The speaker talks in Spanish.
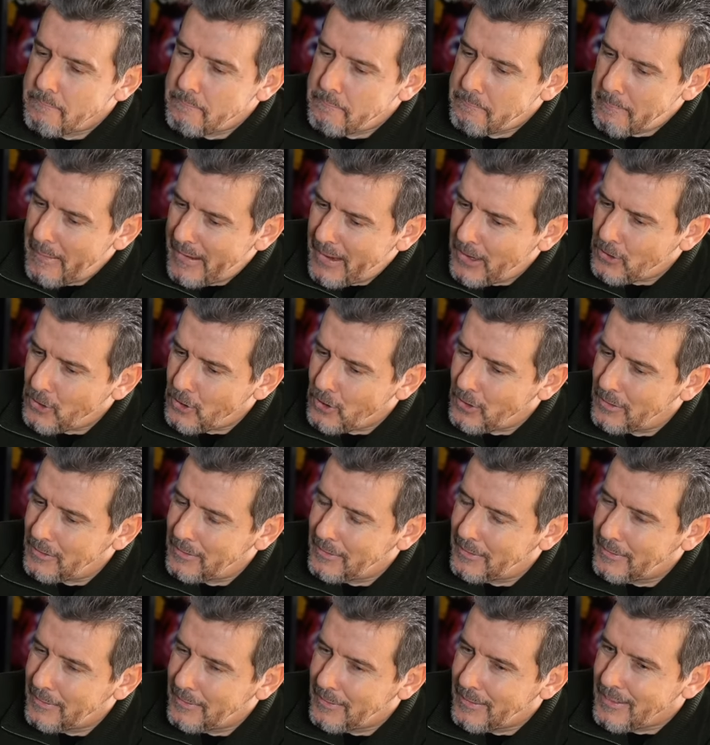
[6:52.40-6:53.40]
pero
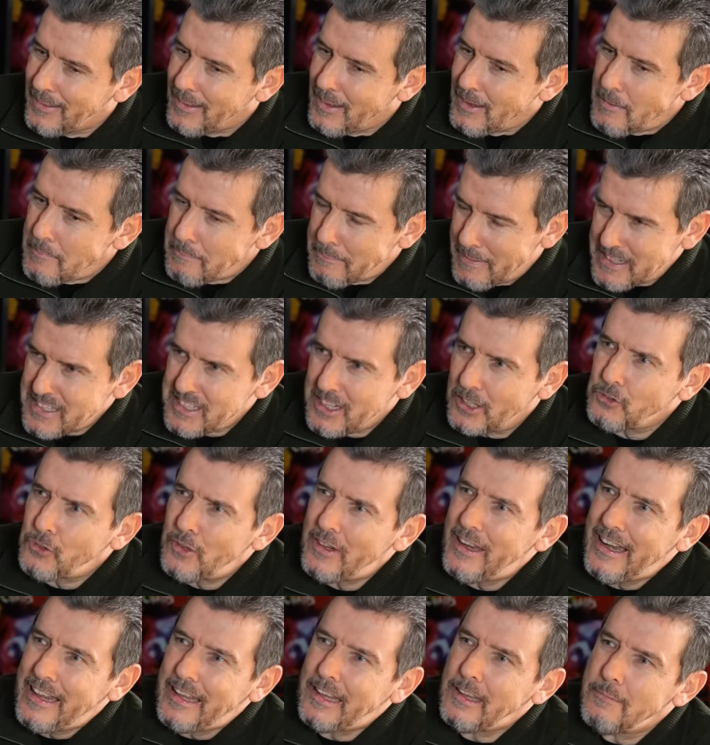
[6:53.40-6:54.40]
pensando
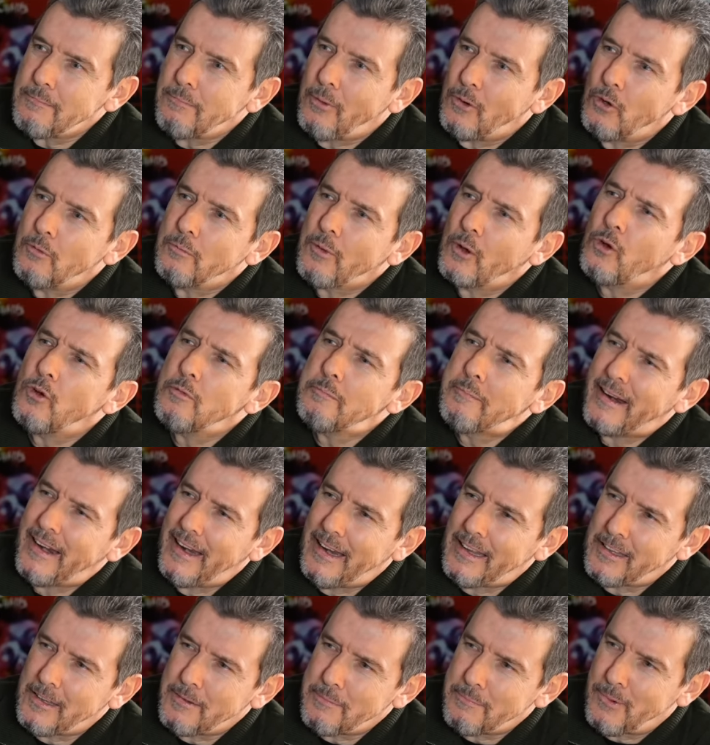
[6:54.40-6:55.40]
en el equipo, en lo mejor para
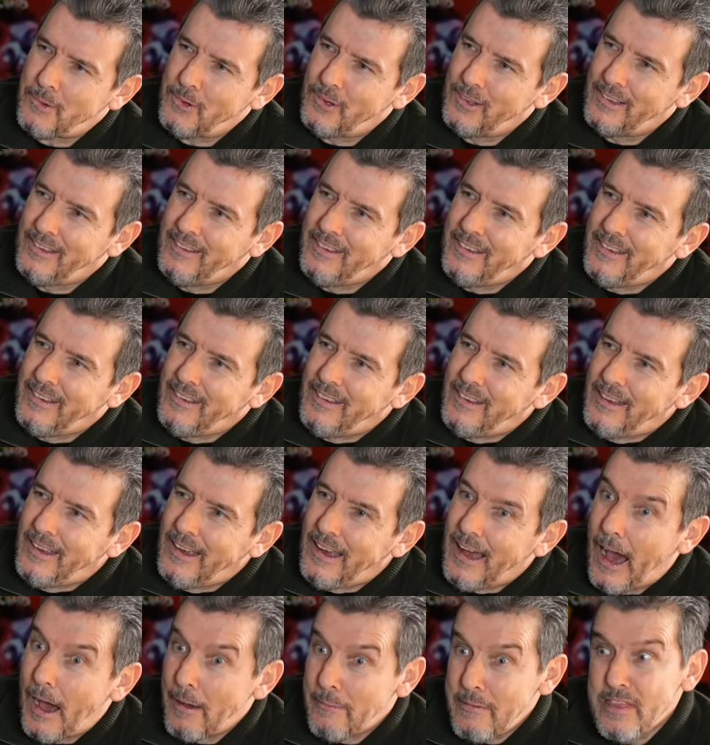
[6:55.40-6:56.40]
el equipo.
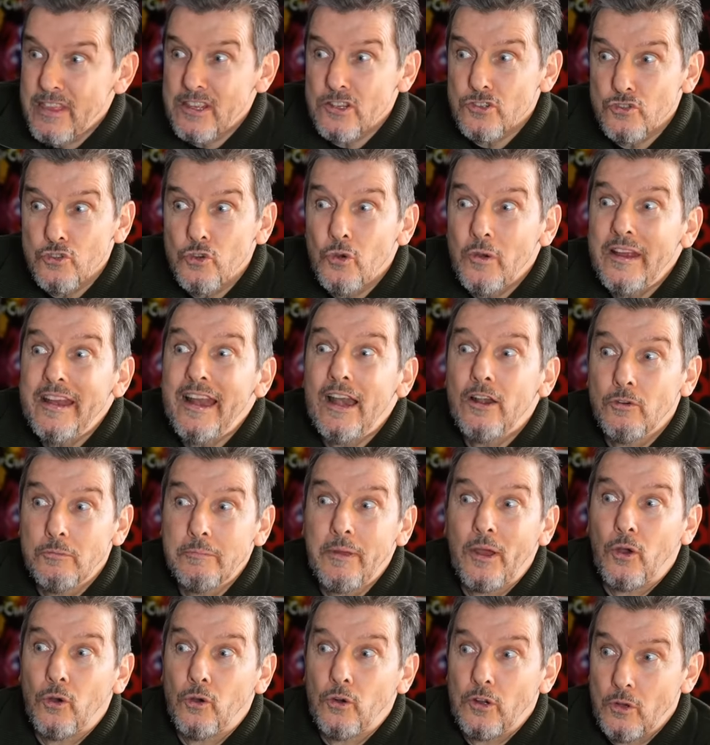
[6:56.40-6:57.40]
A veces no era lo
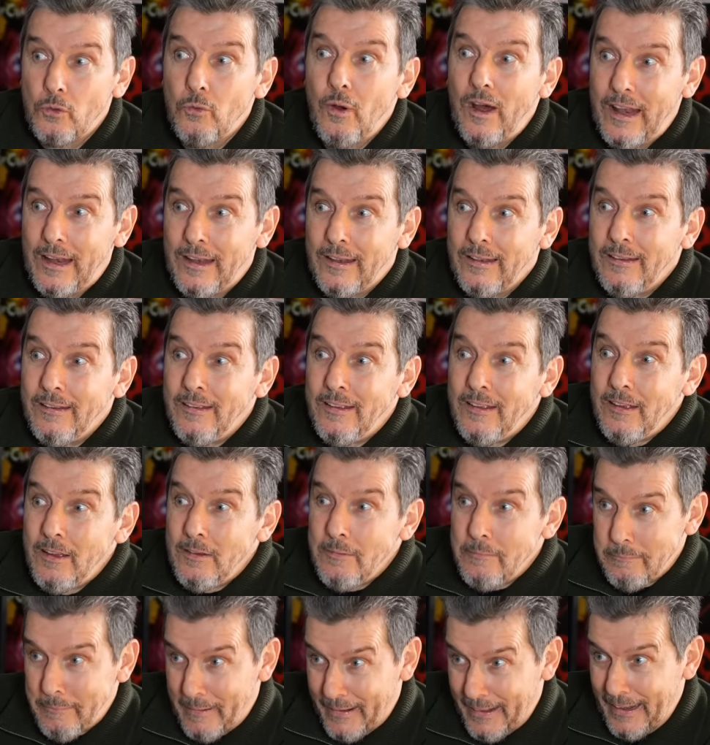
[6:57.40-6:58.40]
mejor igual
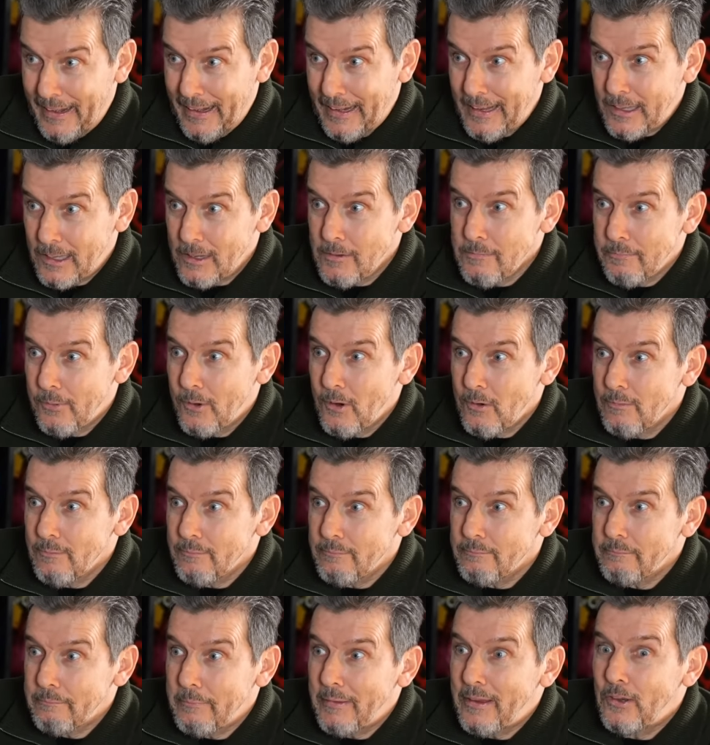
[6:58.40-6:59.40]
para el equipo,
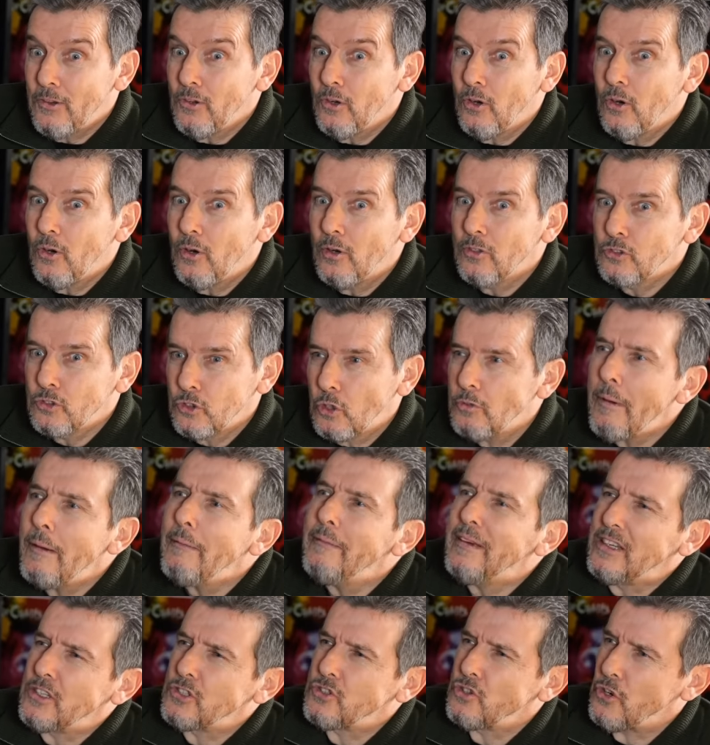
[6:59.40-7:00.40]
pero
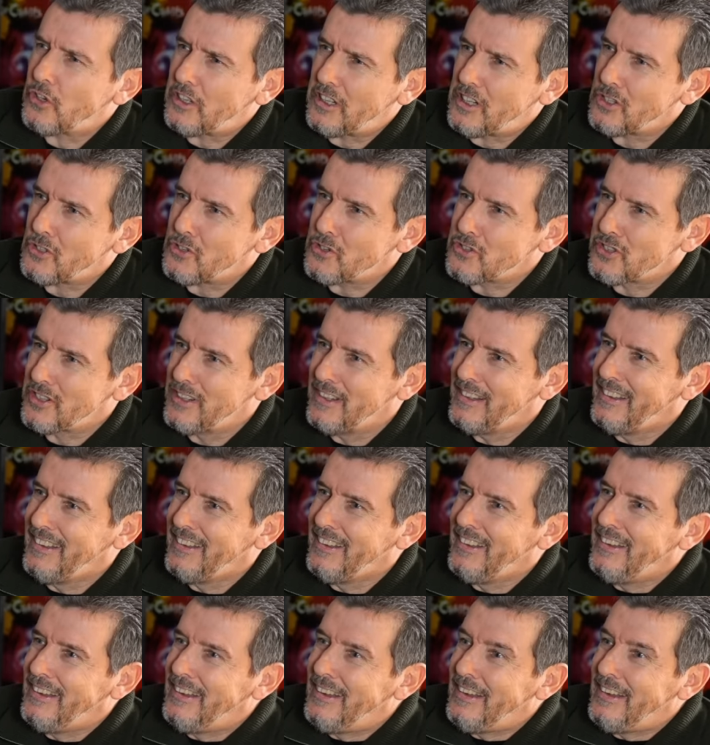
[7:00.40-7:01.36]
tomaban esos riesgos. Claro.